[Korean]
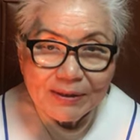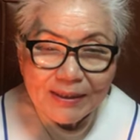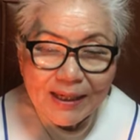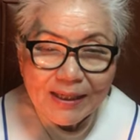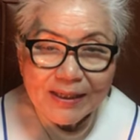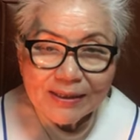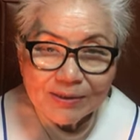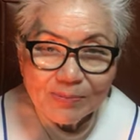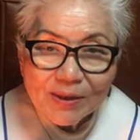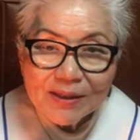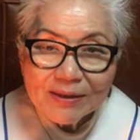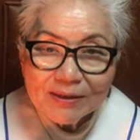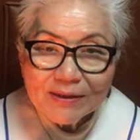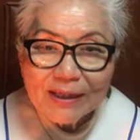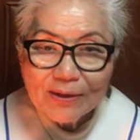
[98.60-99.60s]
악에서
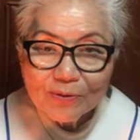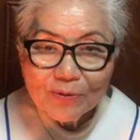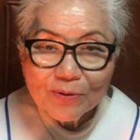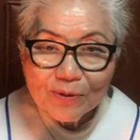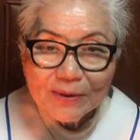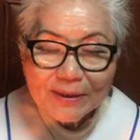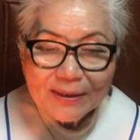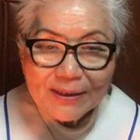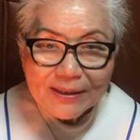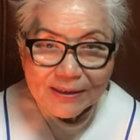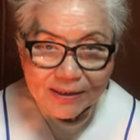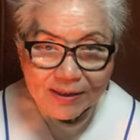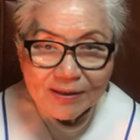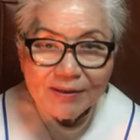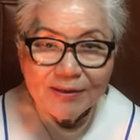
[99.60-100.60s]
멀리 떠나고
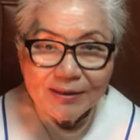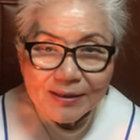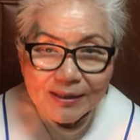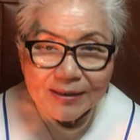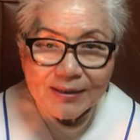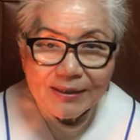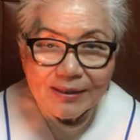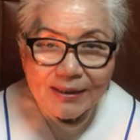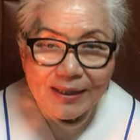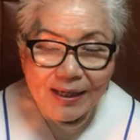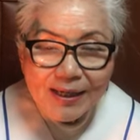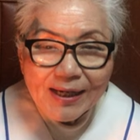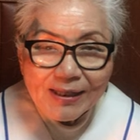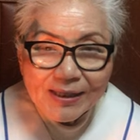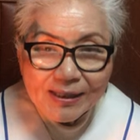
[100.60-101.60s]
선을
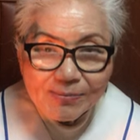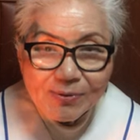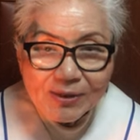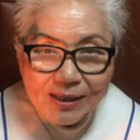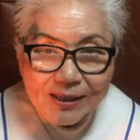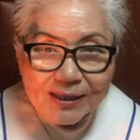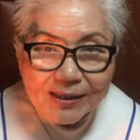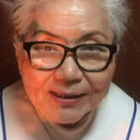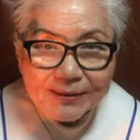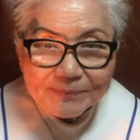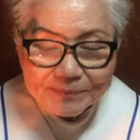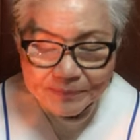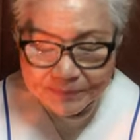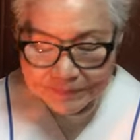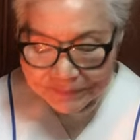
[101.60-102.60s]
행하기 힘쓰라.
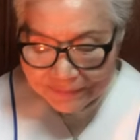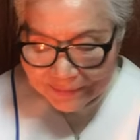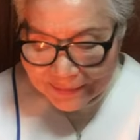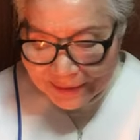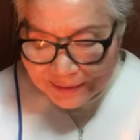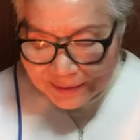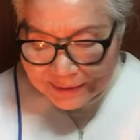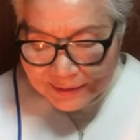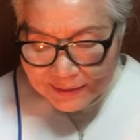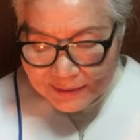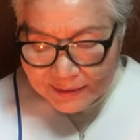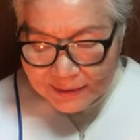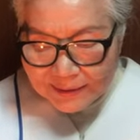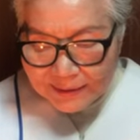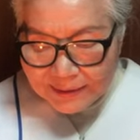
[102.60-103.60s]

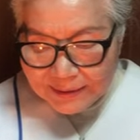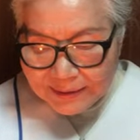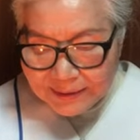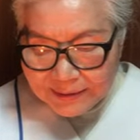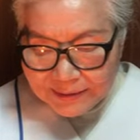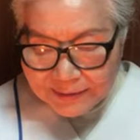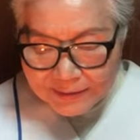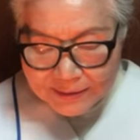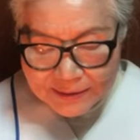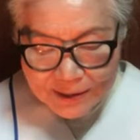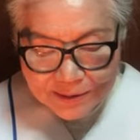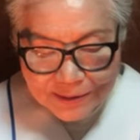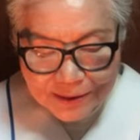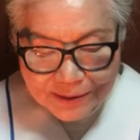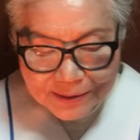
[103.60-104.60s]
어,
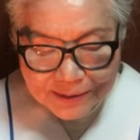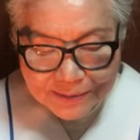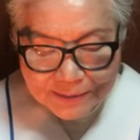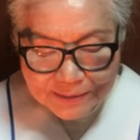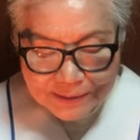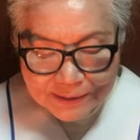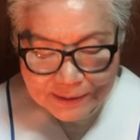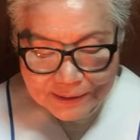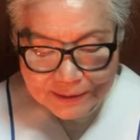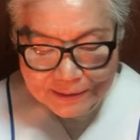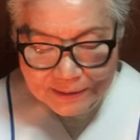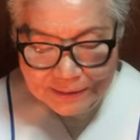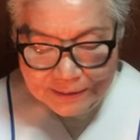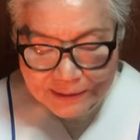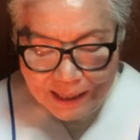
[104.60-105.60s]
성경은 어,
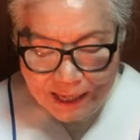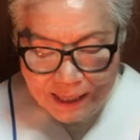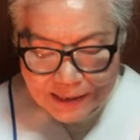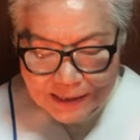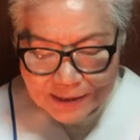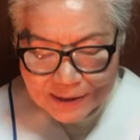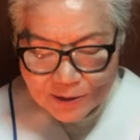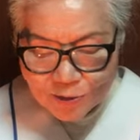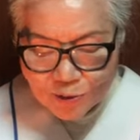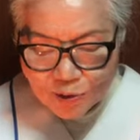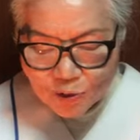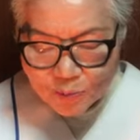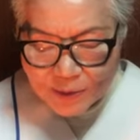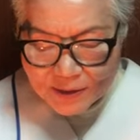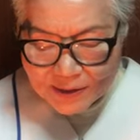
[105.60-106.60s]
악은
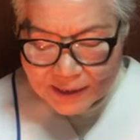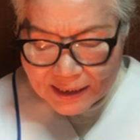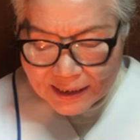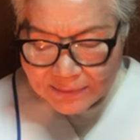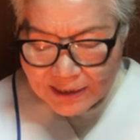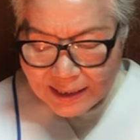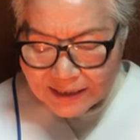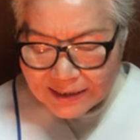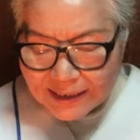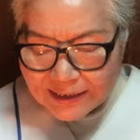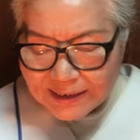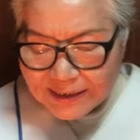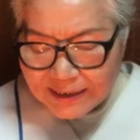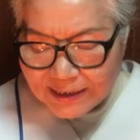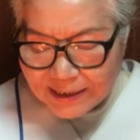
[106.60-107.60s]
주변 사람이나
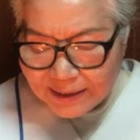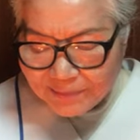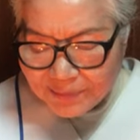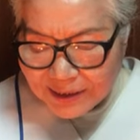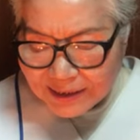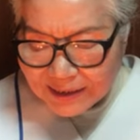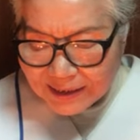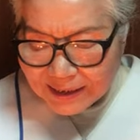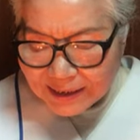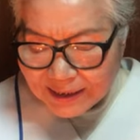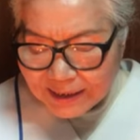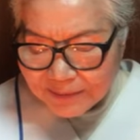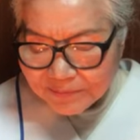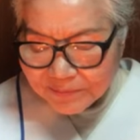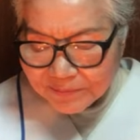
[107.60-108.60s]
자신이나
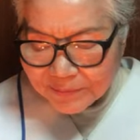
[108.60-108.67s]
피해자가